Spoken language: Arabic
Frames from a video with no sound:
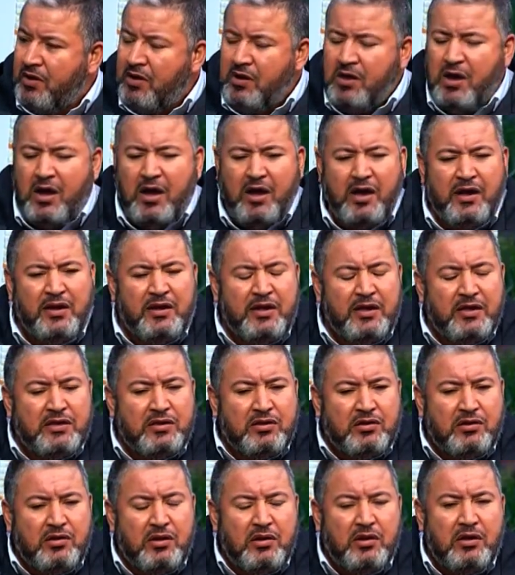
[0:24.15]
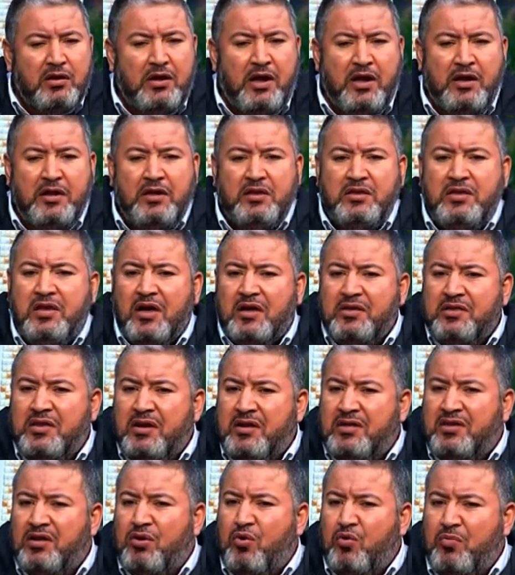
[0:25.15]
يعني يعني تقدر
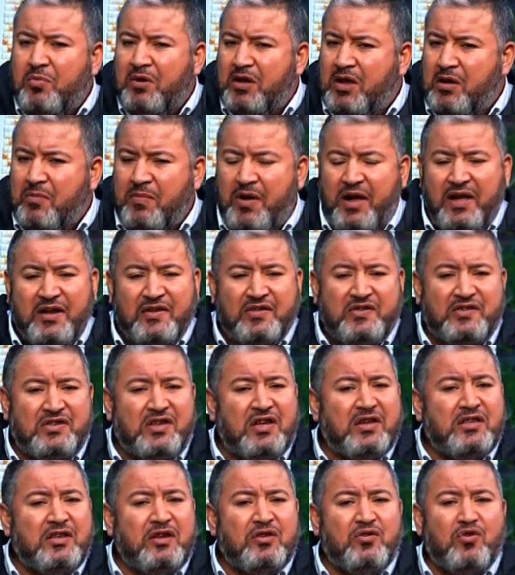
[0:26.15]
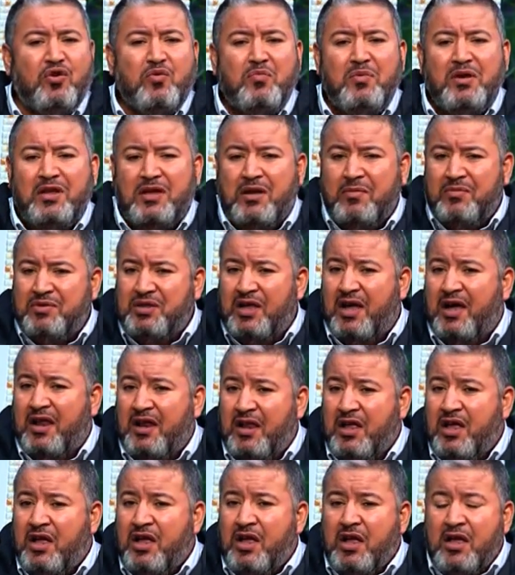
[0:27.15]
تقوم لك بعرس تقدر تقوم لك بدار
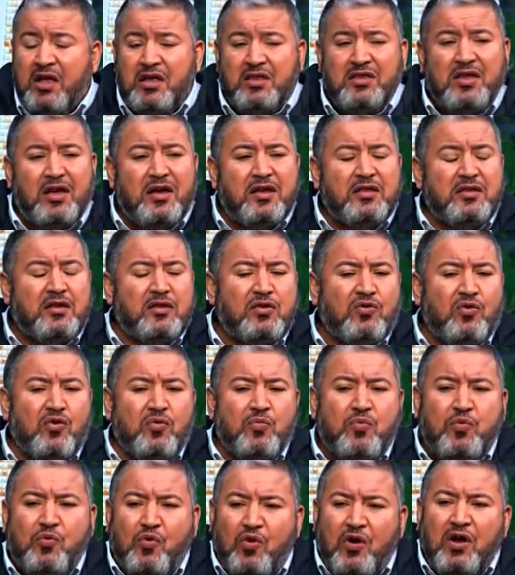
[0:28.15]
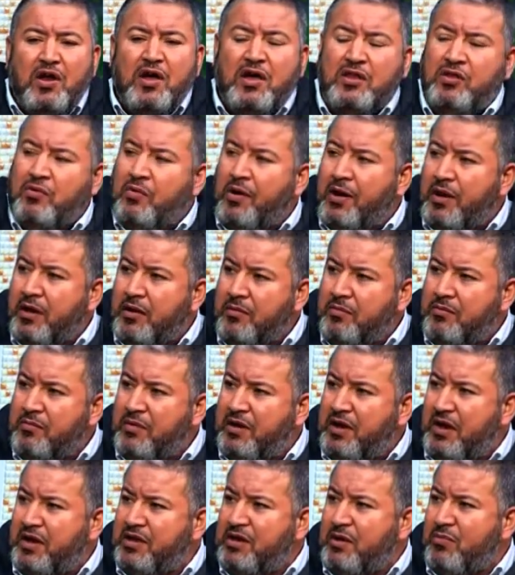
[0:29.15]
تقدر تقوم بكل الادوار وانا
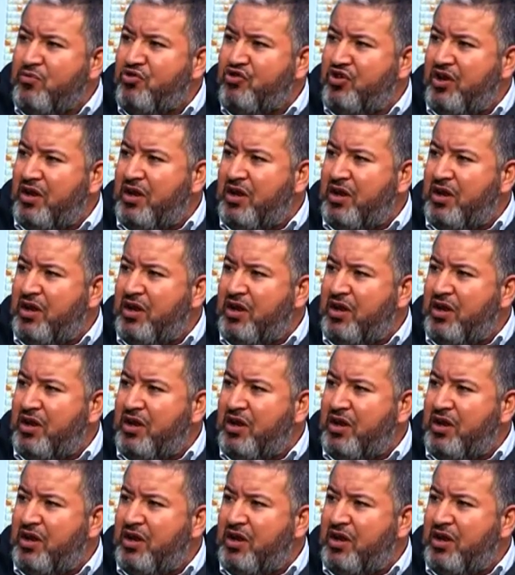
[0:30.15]
نشوفهم في الوالدات